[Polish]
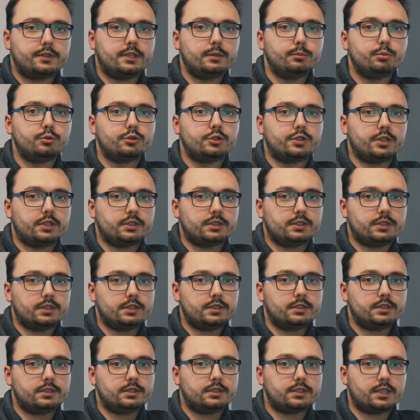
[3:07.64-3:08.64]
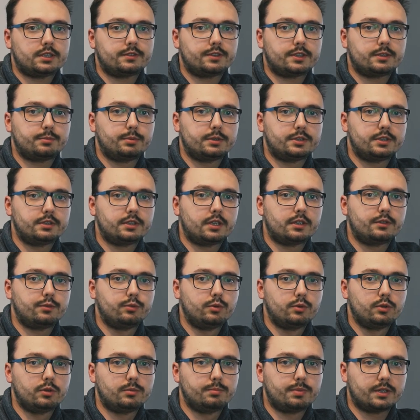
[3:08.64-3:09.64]
W tym budżecie stać Was będzie na
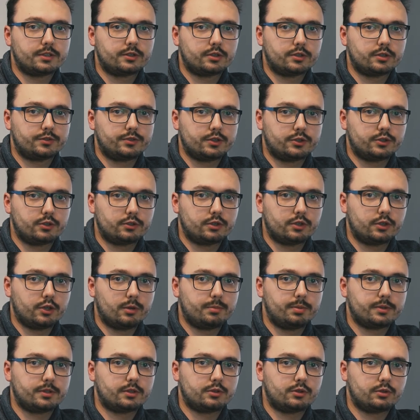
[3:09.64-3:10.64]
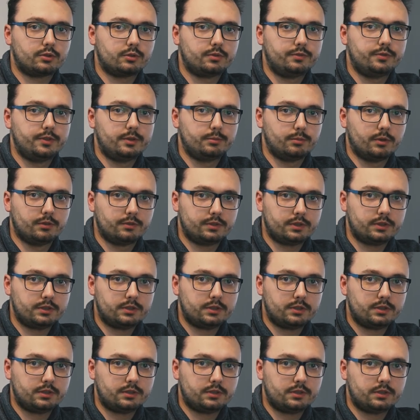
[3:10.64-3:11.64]
dwóch bardzo doświadczonych operatorów filmowych,
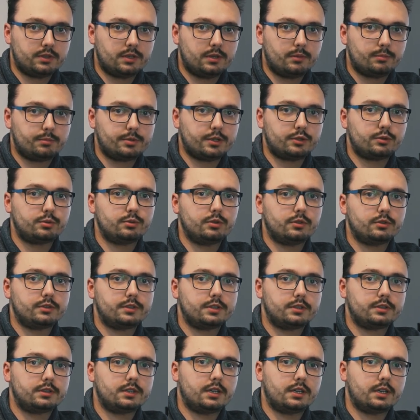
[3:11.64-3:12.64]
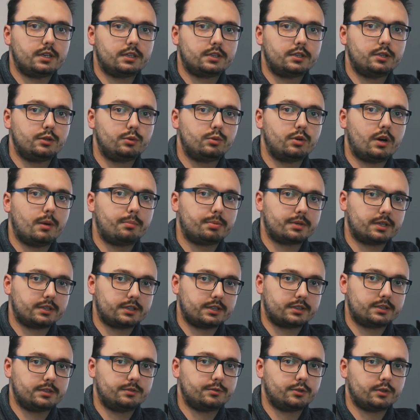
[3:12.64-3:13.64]
pracujących na kilku
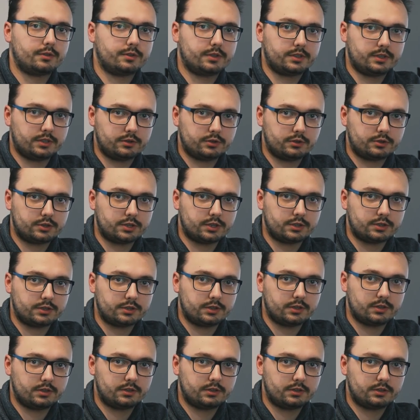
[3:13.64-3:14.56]
aparatach cyfrowych jednocześnie.